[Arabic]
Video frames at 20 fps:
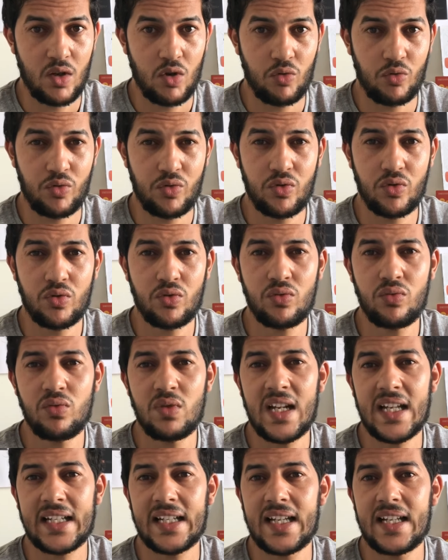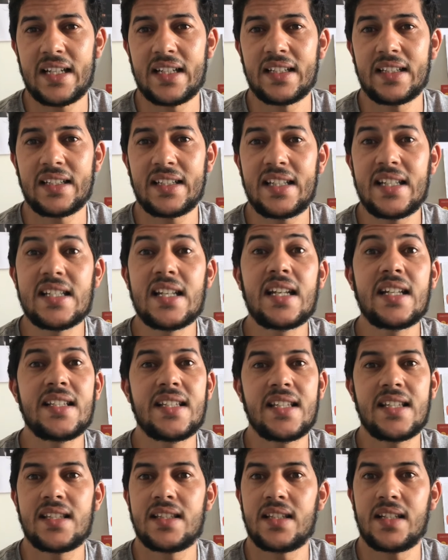وسورتو الا كان
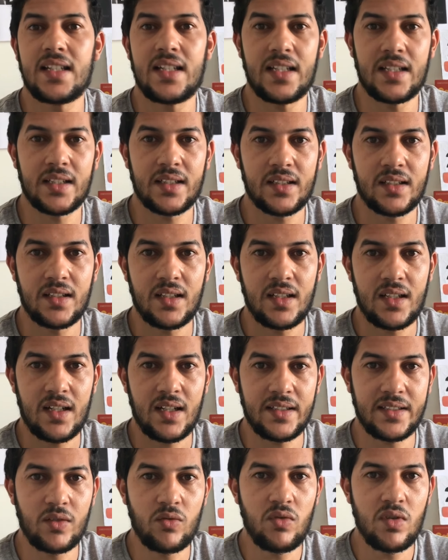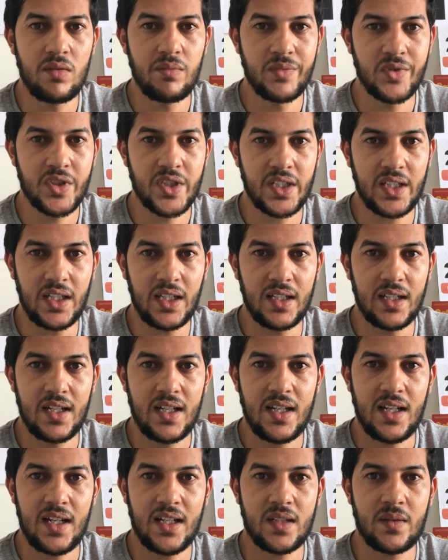كيريزيستي ليك هذا هو المشكل
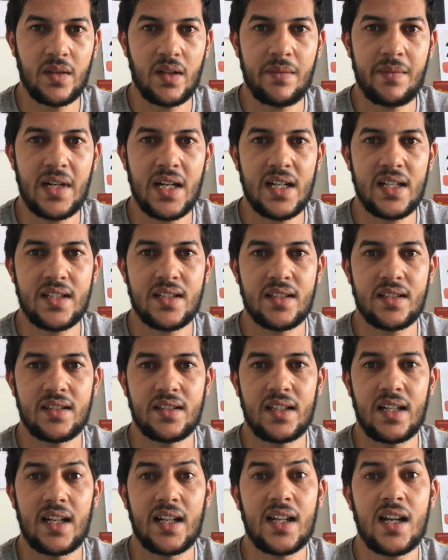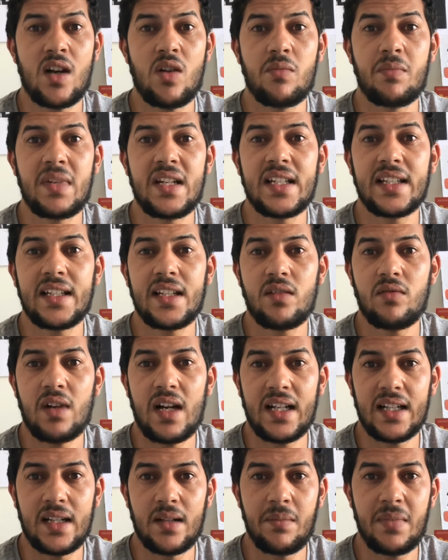حيت على مرات كنلقاو بلي كاين
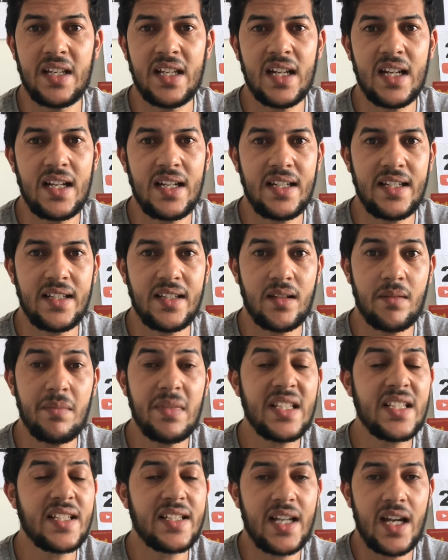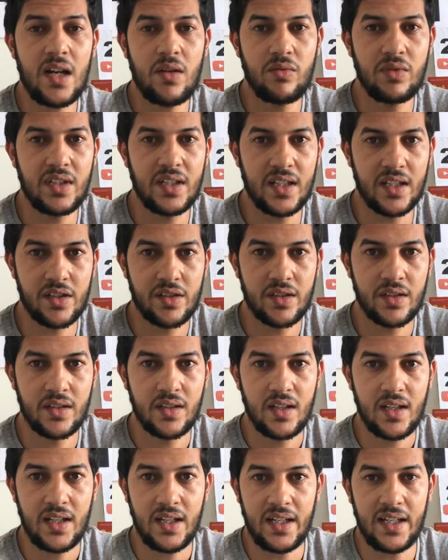واحد البيئه اللي ما تتعاوناش
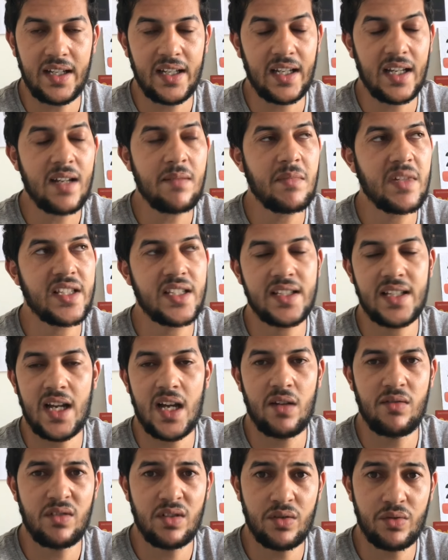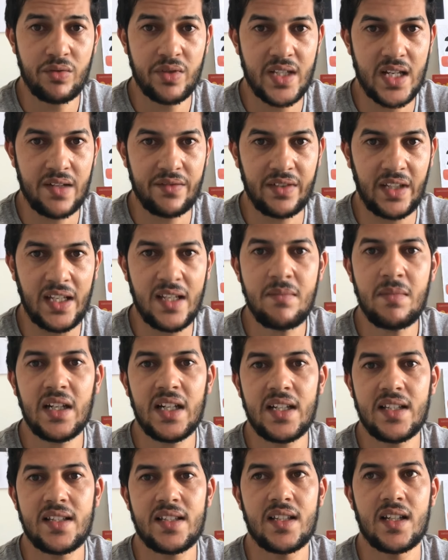يعني غير ما تتعاونكش وصافي غير ما
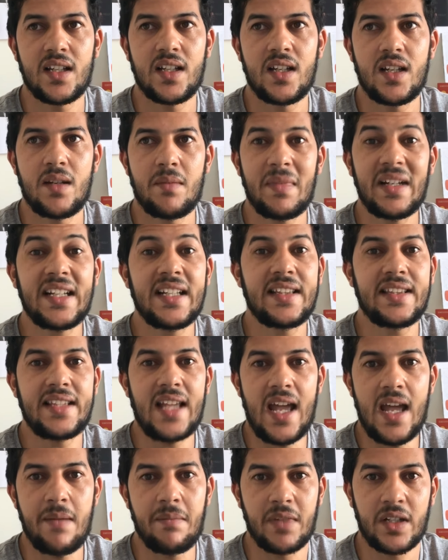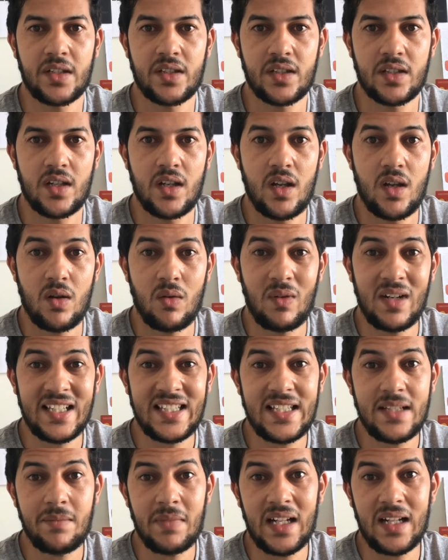كت ما كتدعمكش
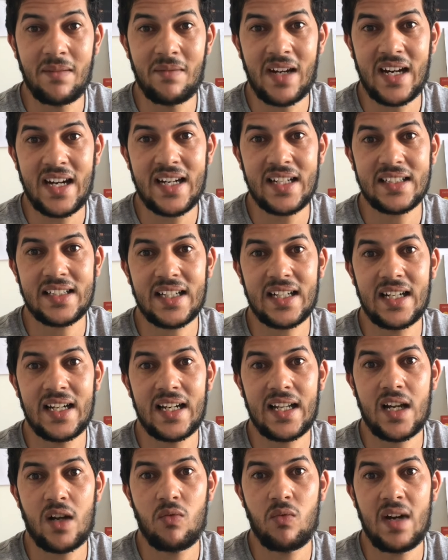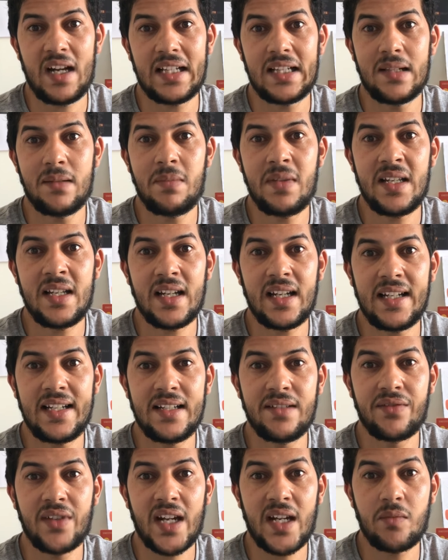ولكن بعض المرات راه كنلقاو واحد البيئه
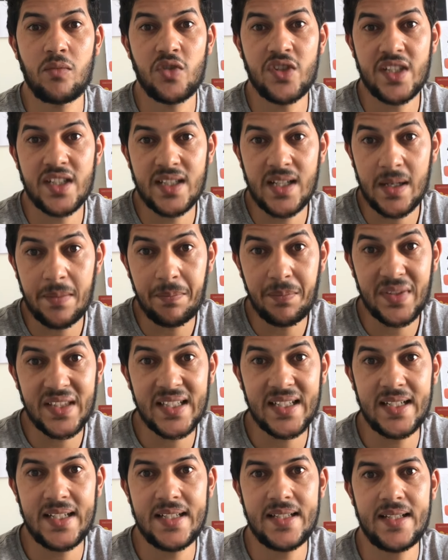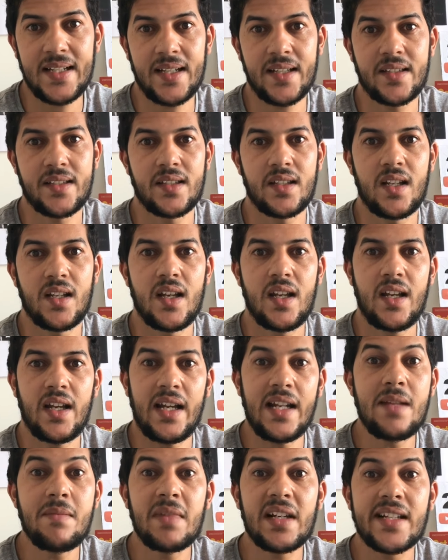اللي فريمون تتهبطك لتحت
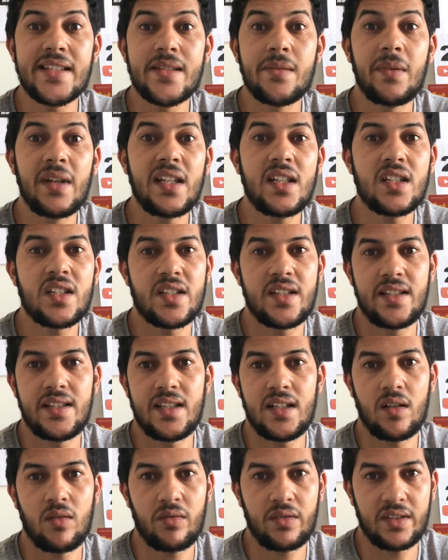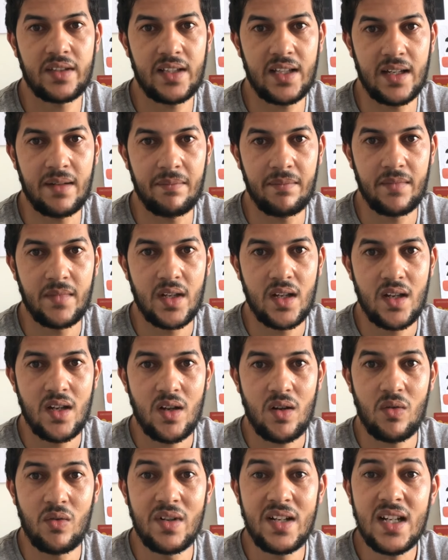يعني ما كتبغيكش تزيد لقدام
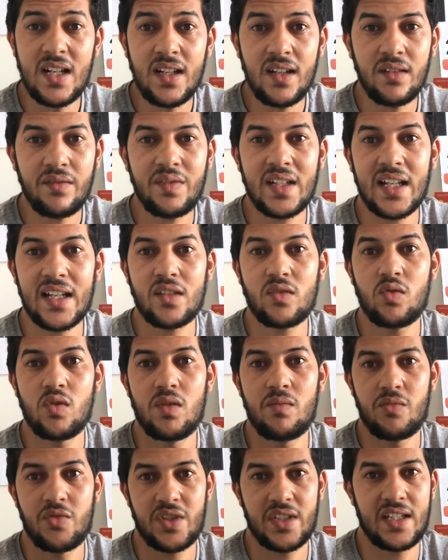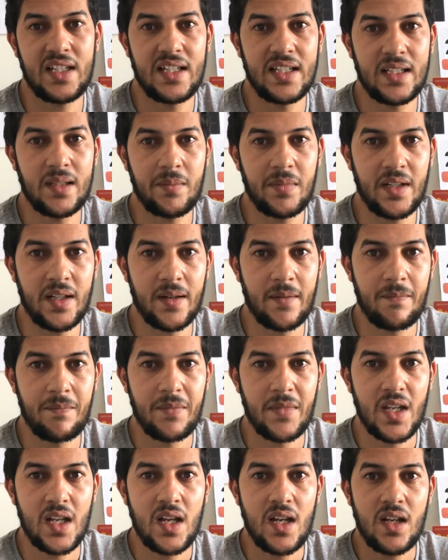وهنا فين غيكون المشكل الكبير
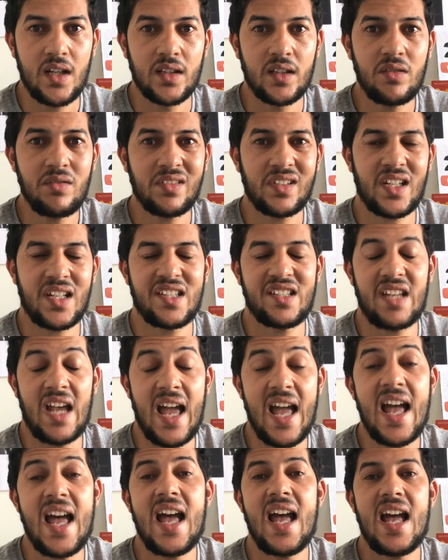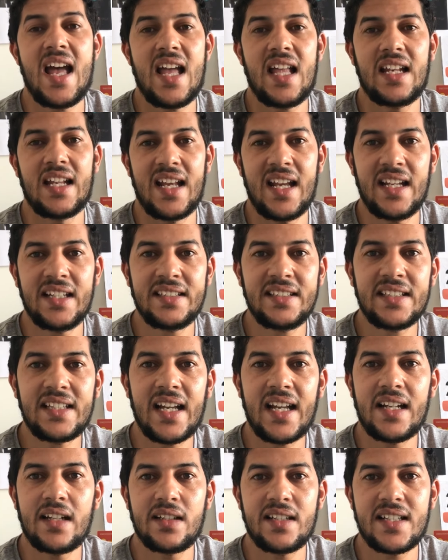دونك شحال هادي
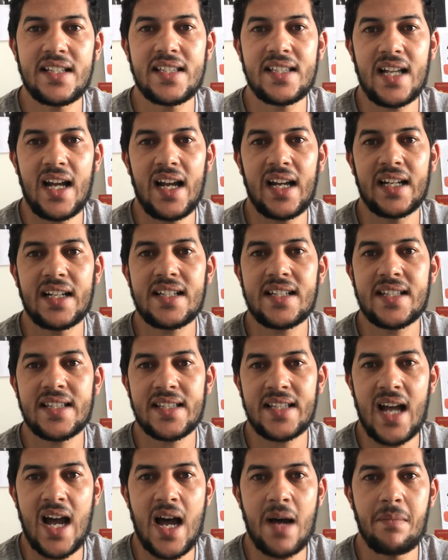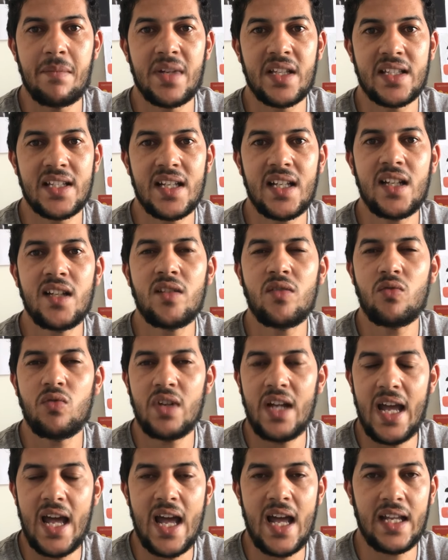كان ديك الساعه غير الصحاب مثلا
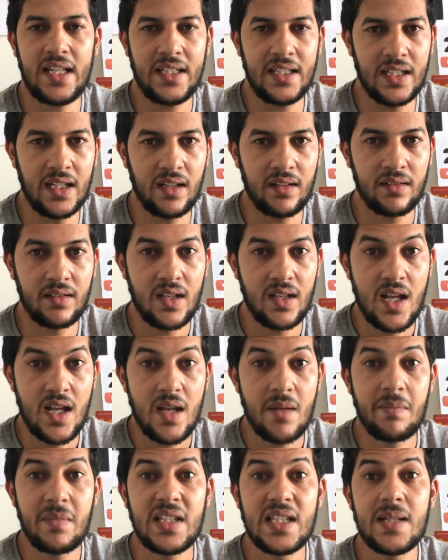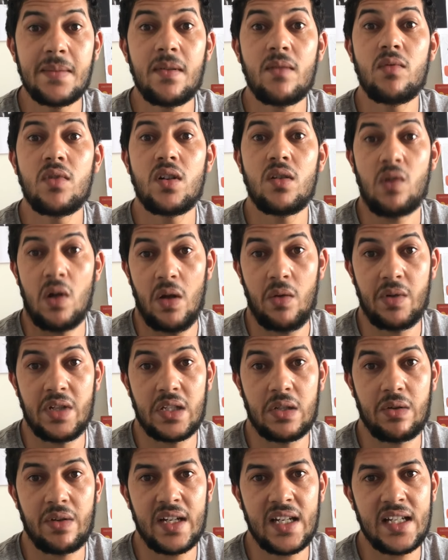والعائله مي دابا ولاو
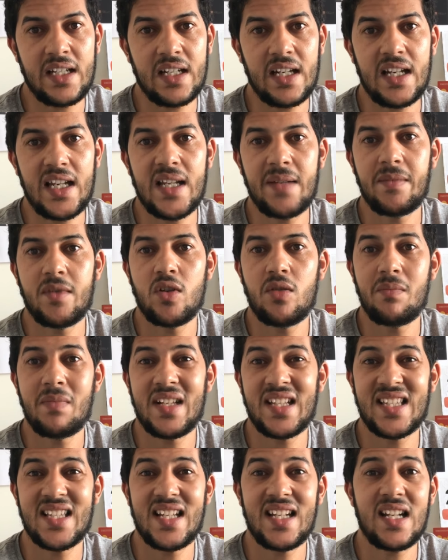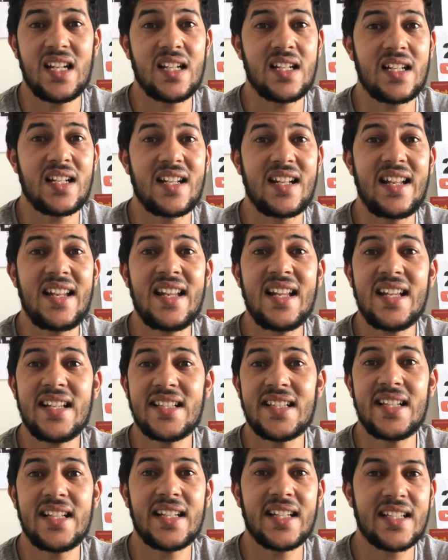حوايج اخرين اللي منهم مثلا
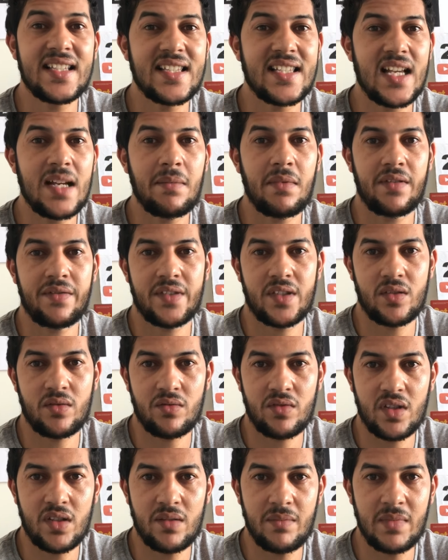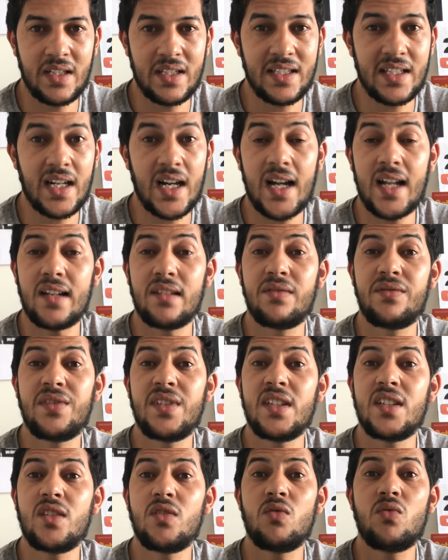الناس اللي كتابع في السوشيال ميديا
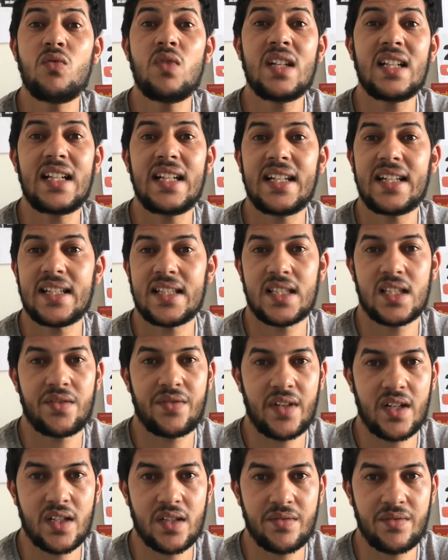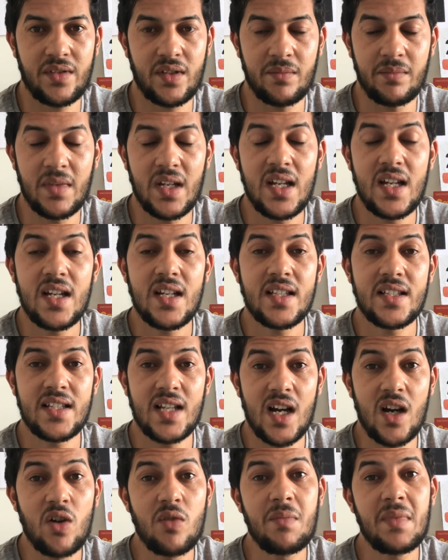الفيديوهات اللي كتفرج فيهم حتى
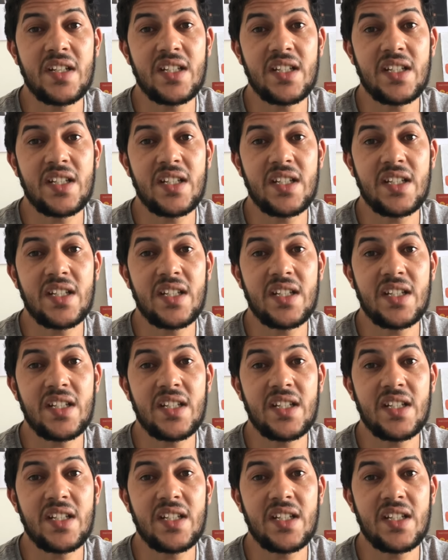هما